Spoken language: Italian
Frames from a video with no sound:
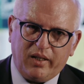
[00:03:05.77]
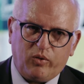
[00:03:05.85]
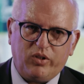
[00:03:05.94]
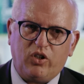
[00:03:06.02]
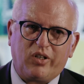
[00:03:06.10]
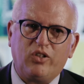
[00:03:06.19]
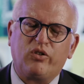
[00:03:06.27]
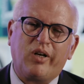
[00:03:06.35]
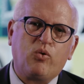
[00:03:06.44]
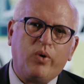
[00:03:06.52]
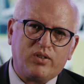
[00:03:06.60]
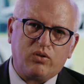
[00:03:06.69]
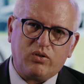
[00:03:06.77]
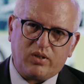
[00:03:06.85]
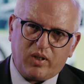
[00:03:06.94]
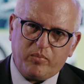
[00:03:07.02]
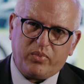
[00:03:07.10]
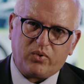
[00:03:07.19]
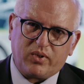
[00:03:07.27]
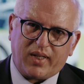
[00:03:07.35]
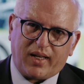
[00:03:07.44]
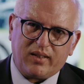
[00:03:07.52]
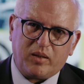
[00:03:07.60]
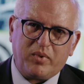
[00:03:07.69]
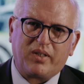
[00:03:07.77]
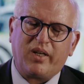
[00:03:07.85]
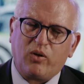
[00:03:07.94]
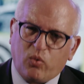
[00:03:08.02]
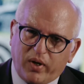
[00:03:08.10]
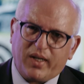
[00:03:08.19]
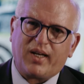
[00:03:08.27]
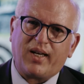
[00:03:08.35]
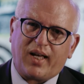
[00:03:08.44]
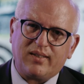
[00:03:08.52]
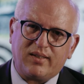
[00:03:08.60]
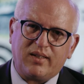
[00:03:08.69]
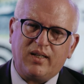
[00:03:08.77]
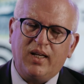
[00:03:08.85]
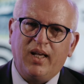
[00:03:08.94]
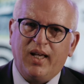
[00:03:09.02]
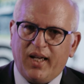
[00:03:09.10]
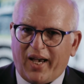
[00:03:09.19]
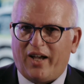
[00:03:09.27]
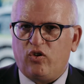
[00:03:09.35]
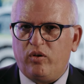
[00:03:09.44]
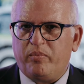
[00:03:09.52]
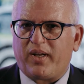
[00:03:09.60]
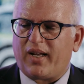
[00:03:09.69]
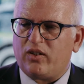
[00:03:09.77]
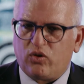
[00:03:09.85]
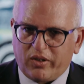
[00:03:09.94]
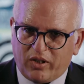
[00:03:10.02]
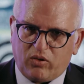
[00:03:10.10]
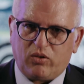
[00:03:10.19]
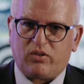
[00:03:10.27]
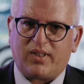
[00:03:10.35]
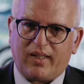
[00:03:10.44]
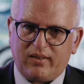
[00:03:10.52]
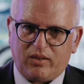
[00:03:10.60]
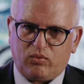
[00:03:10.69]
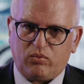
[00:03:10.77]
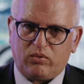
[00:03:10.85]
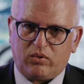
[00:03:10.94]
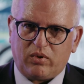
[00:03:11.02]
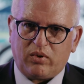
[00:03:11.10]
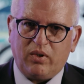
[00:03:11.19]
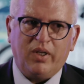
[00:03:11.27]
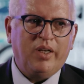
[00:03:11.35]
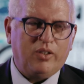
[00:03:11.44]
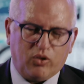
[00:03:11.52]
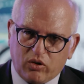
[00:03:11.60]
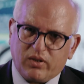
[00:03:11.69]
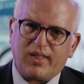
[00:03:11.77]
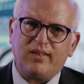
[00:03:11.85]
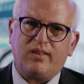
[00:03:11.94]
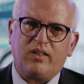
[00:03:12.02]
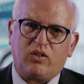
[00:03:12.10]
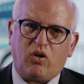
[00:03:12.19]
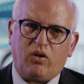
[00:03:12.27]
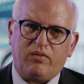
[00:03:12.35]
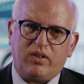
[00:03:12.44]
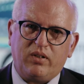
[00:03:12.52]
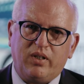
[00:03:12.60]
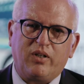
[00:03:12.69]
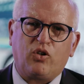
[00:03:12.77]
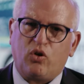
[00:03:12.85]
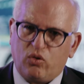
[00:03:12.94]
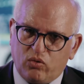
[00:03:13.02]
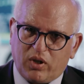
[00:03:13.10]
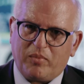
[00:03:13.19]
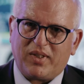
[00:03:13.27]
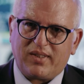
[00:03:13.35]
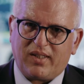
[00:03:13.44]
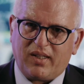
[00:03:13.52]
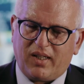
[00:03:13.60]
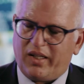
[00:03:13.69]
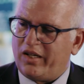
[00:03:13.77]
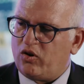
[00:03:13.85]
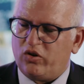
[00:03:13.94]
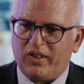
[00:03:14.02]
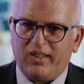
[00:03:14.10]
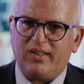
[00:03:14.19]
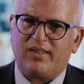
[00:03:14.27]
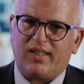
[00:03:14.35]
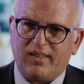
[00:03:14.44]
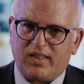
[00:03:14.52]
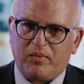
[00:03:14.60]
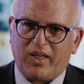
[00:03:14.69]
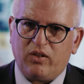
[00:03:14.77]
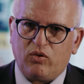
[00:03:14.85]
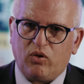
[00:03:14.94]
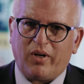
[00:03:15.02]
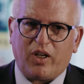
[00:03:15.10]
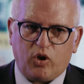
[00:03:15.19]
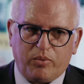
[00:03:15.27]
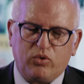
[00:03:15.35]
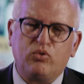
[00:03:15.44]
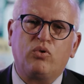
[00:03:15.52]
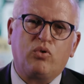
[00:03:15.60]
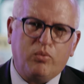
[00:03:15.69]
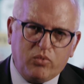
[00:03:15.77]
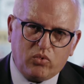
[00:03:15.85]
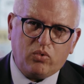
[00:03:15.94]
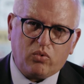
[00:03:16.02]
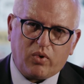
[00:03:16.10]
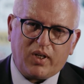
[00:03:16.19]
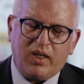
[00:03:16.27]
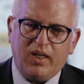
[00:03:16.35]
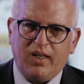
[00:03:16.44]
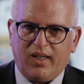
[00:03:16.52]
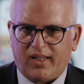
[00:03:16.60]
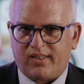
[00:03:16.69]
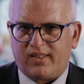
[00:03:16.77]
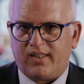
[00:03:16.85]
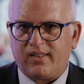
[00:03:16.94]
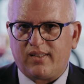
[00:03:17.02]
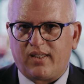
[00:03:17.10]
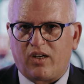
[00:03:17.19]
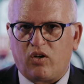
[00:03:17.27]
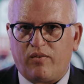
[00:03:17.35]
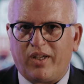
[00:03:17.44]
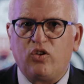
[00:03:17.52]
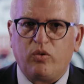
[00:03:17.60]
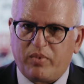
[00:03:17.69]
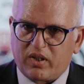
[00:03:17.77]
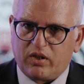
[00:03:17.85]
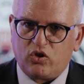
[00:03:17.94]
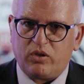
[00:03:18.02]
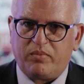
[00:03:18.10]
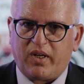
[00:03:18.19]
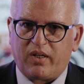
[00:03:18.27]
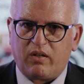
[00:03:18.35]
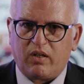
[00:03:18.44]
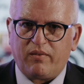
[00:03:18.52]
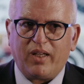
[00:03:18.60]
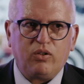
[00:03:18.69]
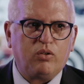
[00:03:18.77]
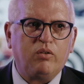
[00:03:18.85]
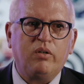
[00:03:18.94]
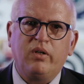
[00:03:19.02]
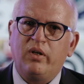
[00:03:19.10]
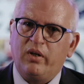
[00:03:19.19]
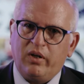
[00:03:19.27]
Quindi io credo che questo sia importante, perché quei ragazzi hanno imparato che nonostante tutto, nonostante il Covid, con una mascherina, con il distanziamento, hanno potuto comunque assistere a un evento, partecipare a un evento,